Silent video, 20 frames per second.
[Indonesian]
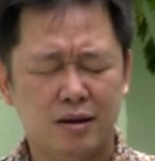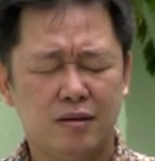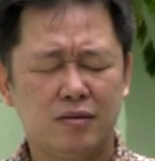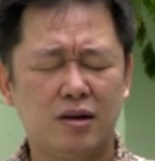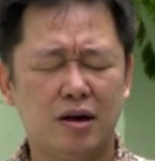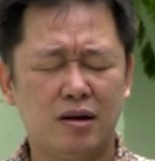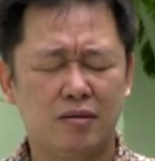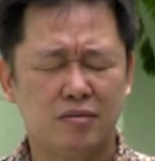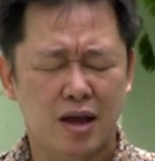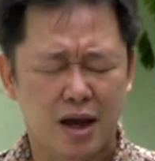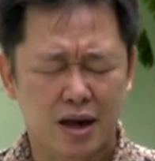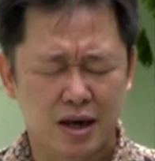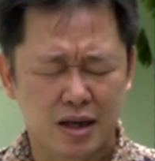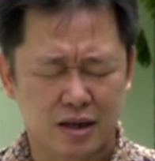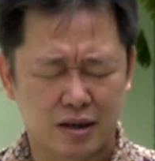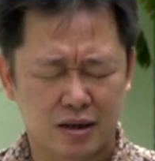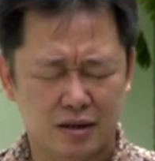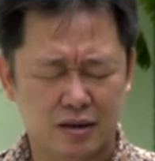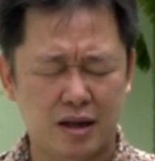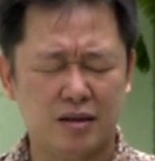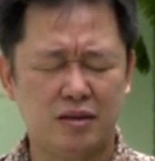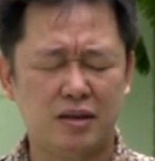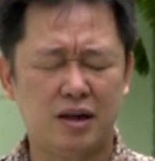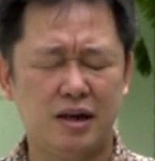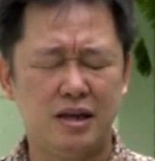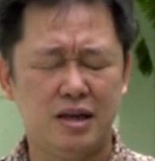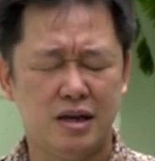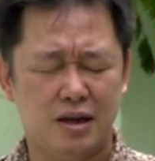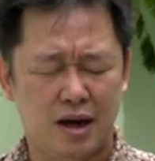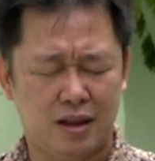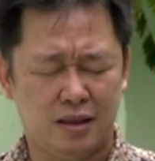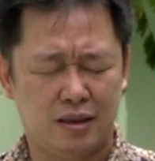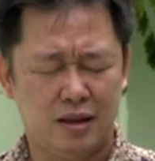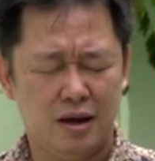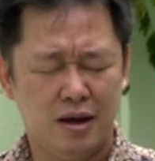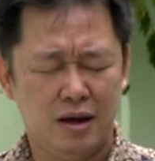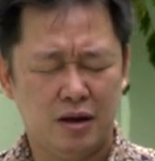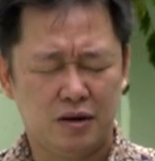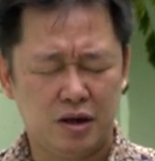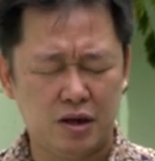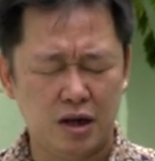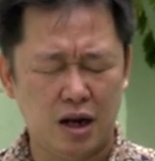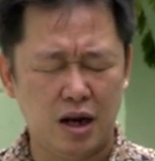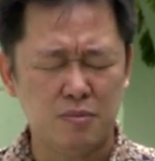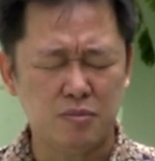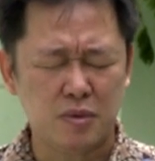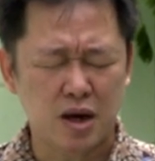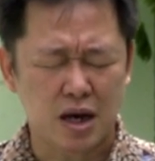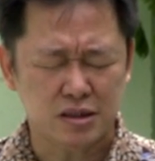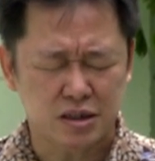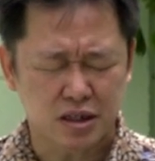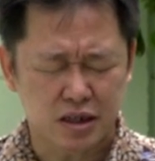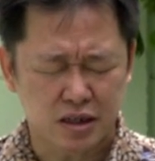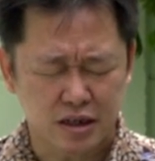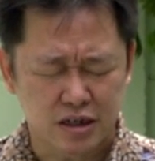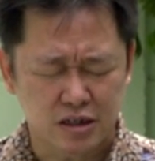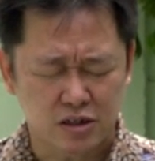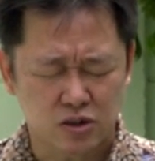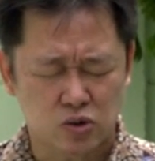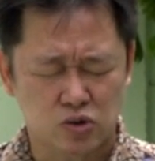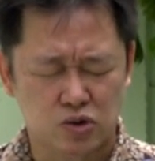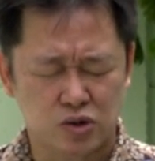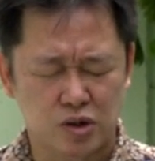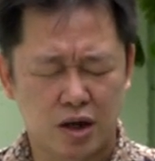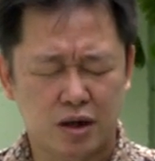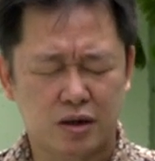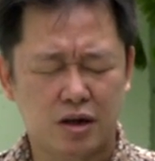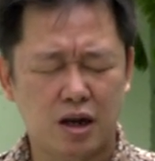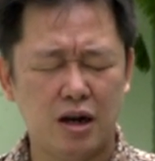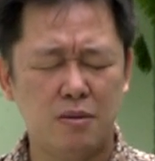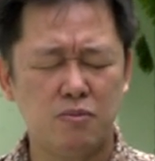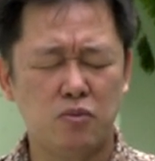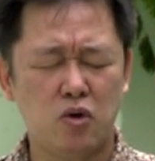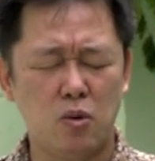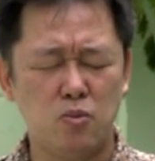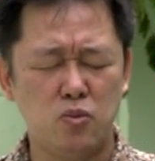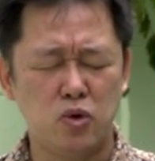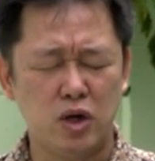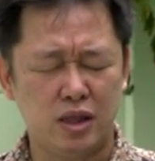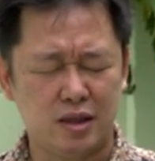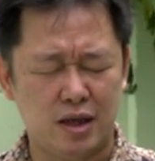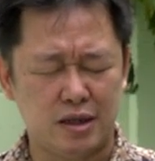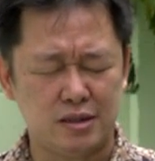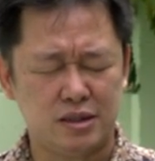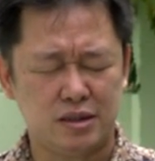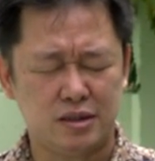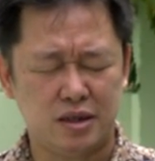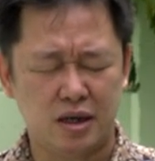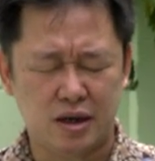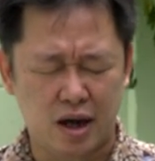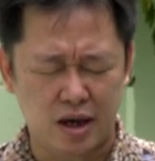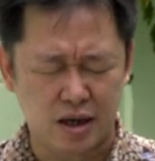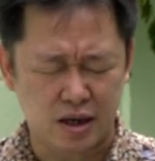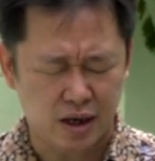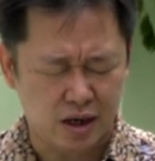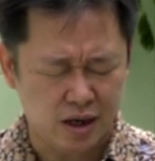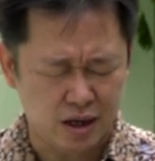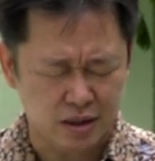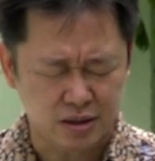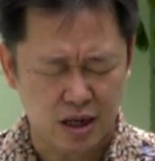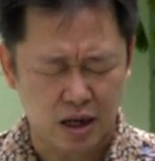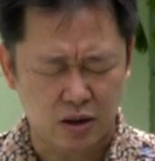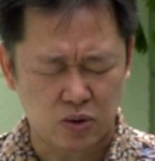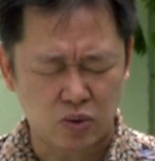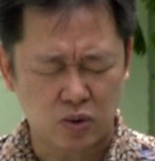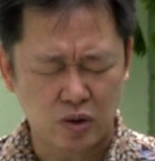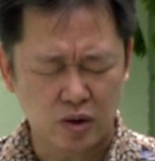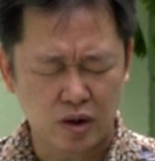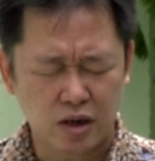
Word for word: tertarik dan terikat di dalam kasih Kristus dalam komunitas GKI Karangsaru.